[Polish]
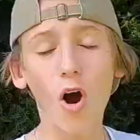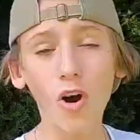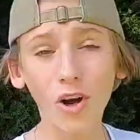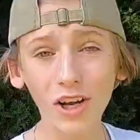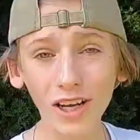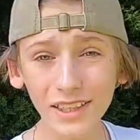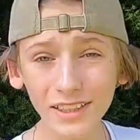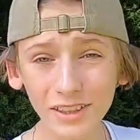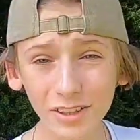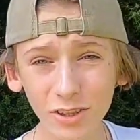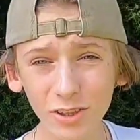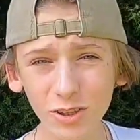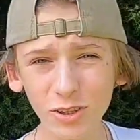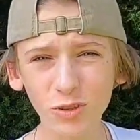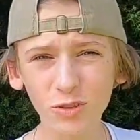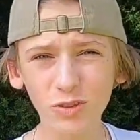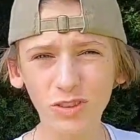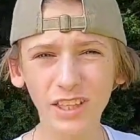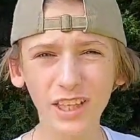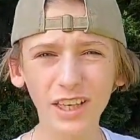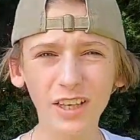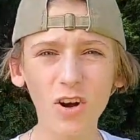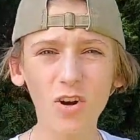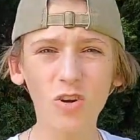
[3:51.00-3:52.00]
Ogarnąłeś
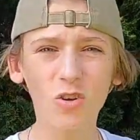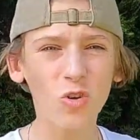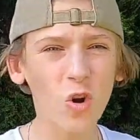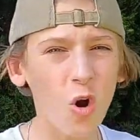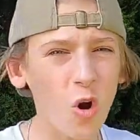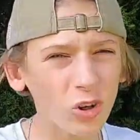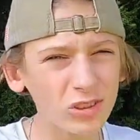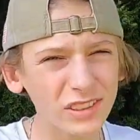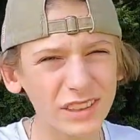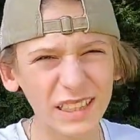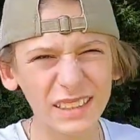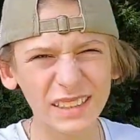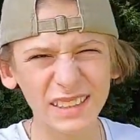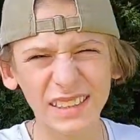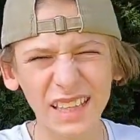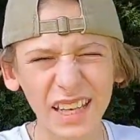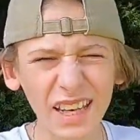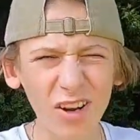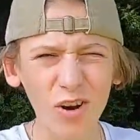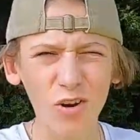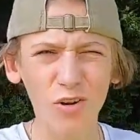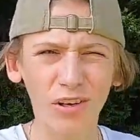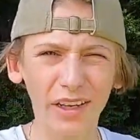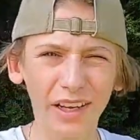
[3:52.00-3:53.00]
już tego
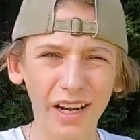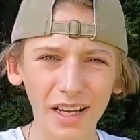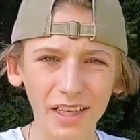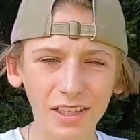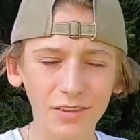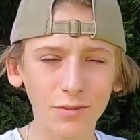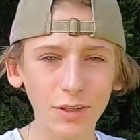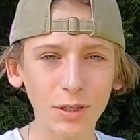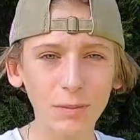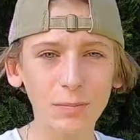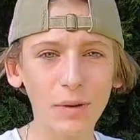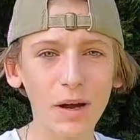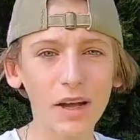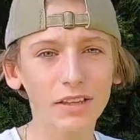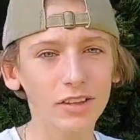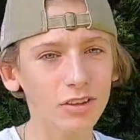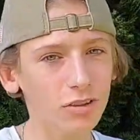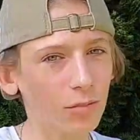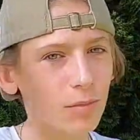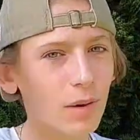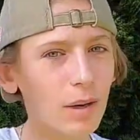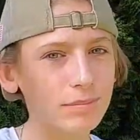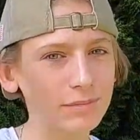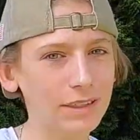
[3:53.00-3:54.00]
kozackiego crankflipa?
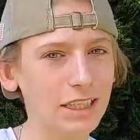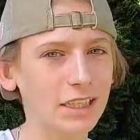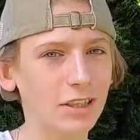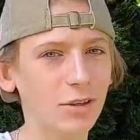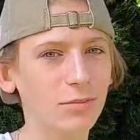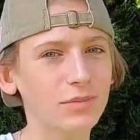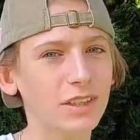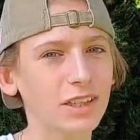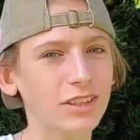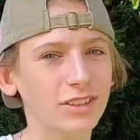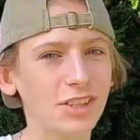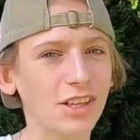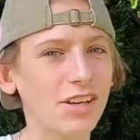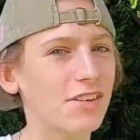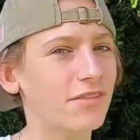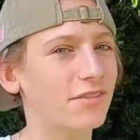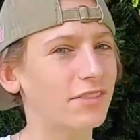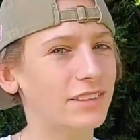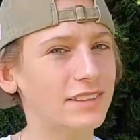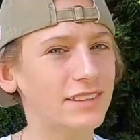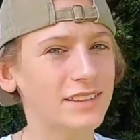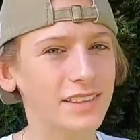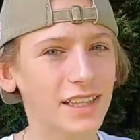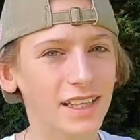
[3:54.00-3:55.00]
No mam taką nadzieję,
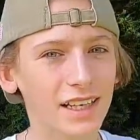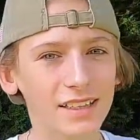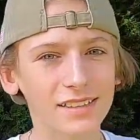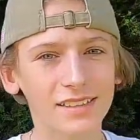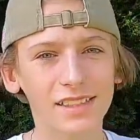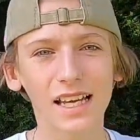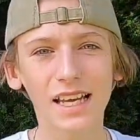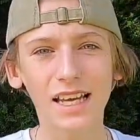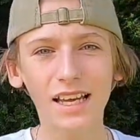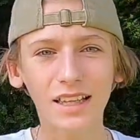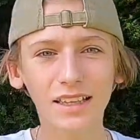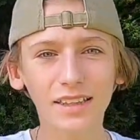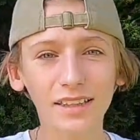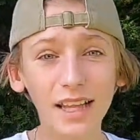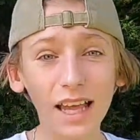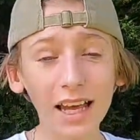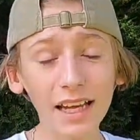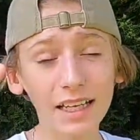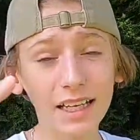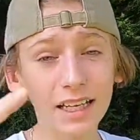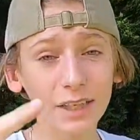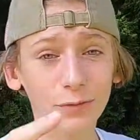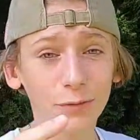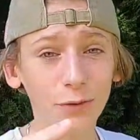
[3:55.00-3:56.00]
więc teraz
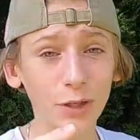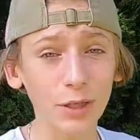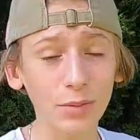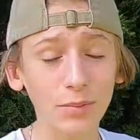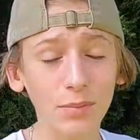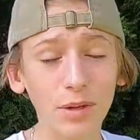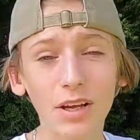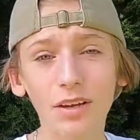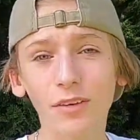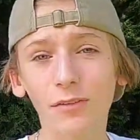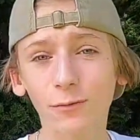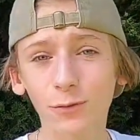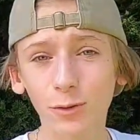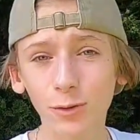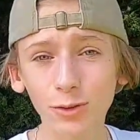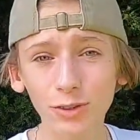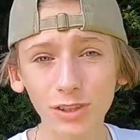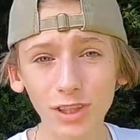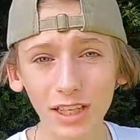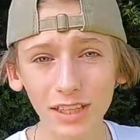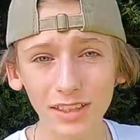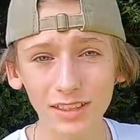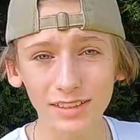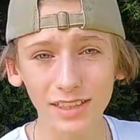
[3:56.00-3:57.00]
nagraj film,
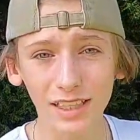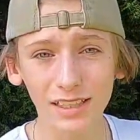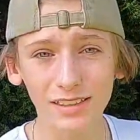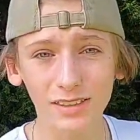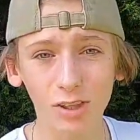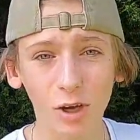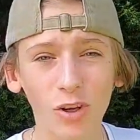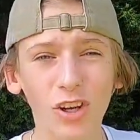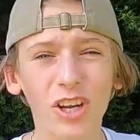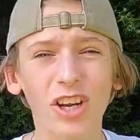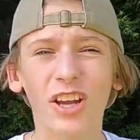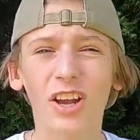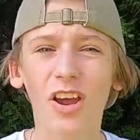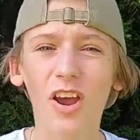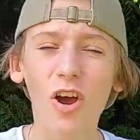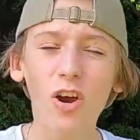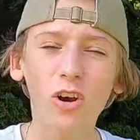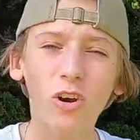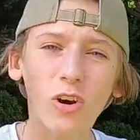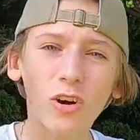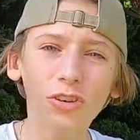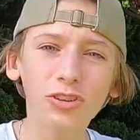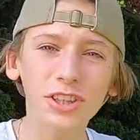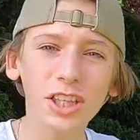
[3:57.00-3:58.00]
wrzuć na Insta Story,
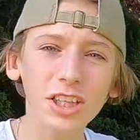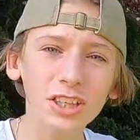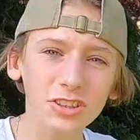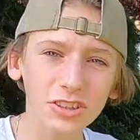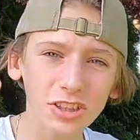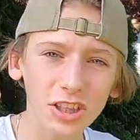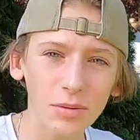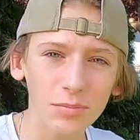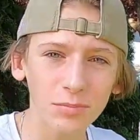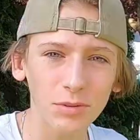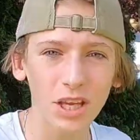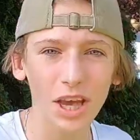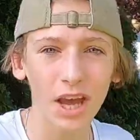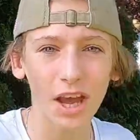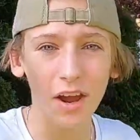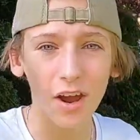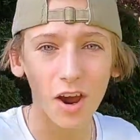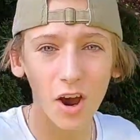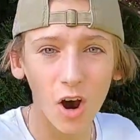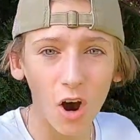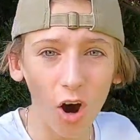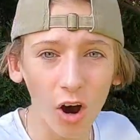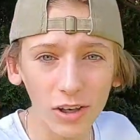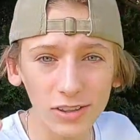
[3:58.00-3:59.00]
koniecznie mnie
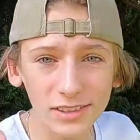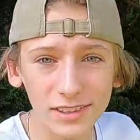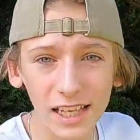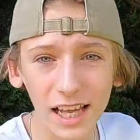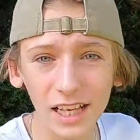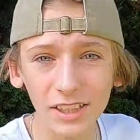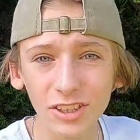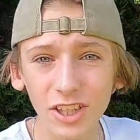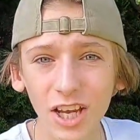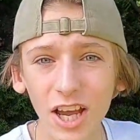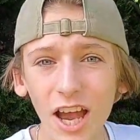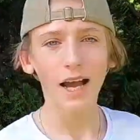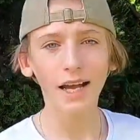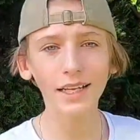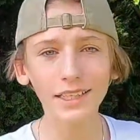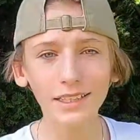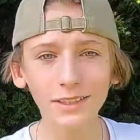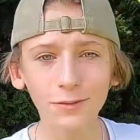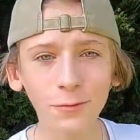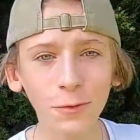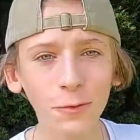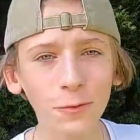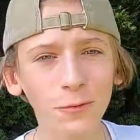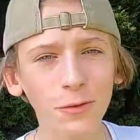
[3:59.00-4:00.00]
oznacz, a
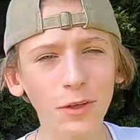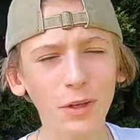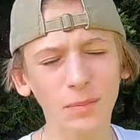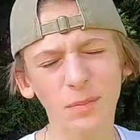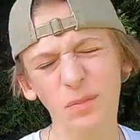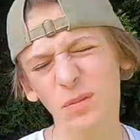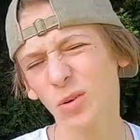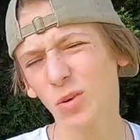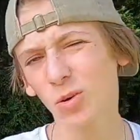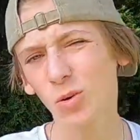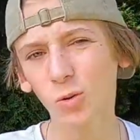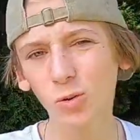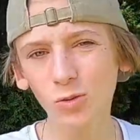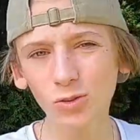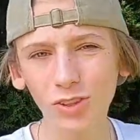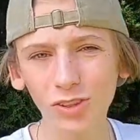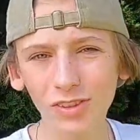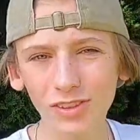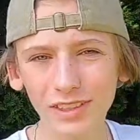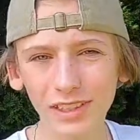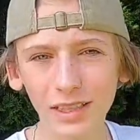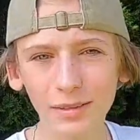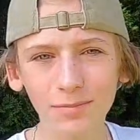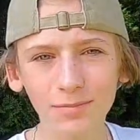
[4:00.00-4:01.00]
ja twój film
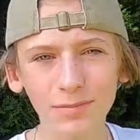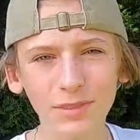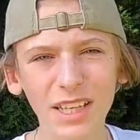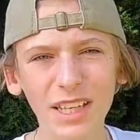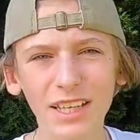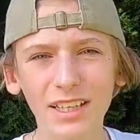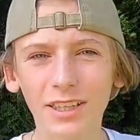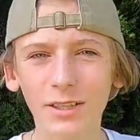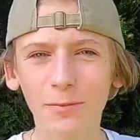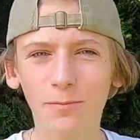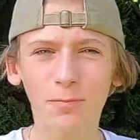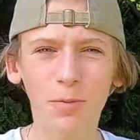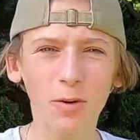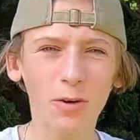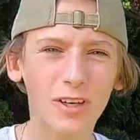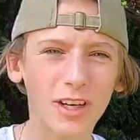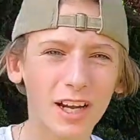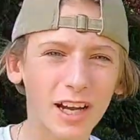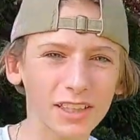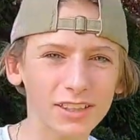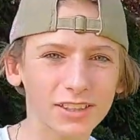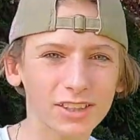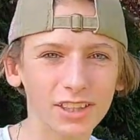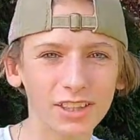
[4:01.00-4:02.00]
udostępnię i
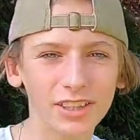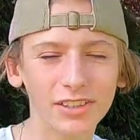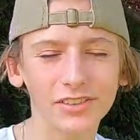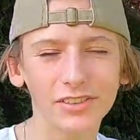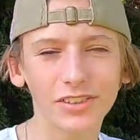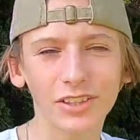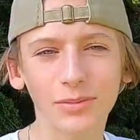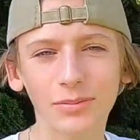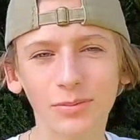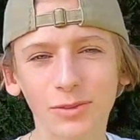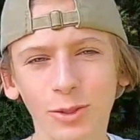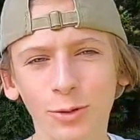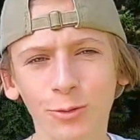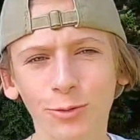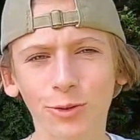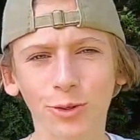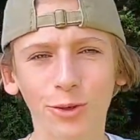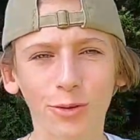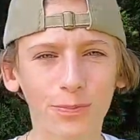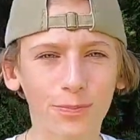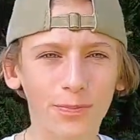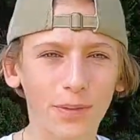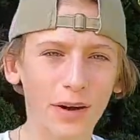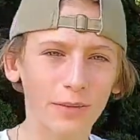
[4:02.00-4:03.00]
pokażę innym, że
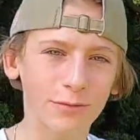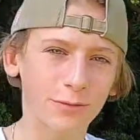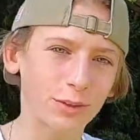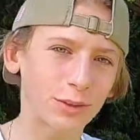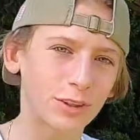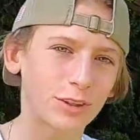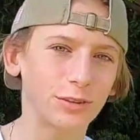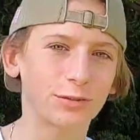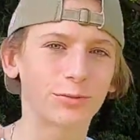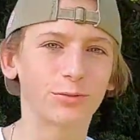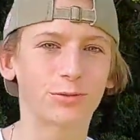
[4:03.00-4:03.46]
junior bawi